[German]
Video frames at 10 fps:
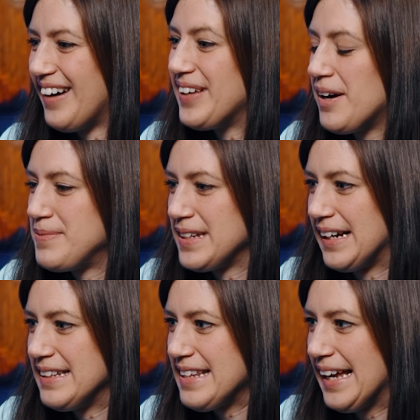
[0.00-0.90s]
Aber ihr habt Deswegen.
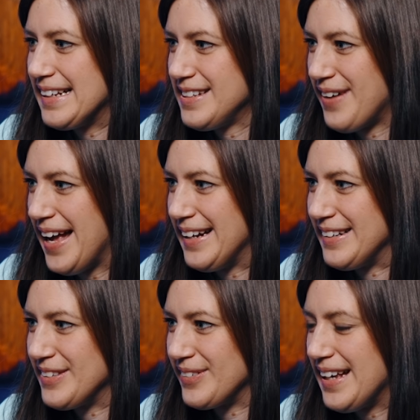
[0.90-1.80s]
da ganz enges
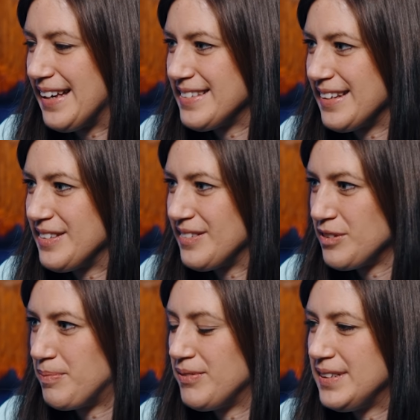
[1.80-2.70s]
Verhältnis, oder? Er ist eine super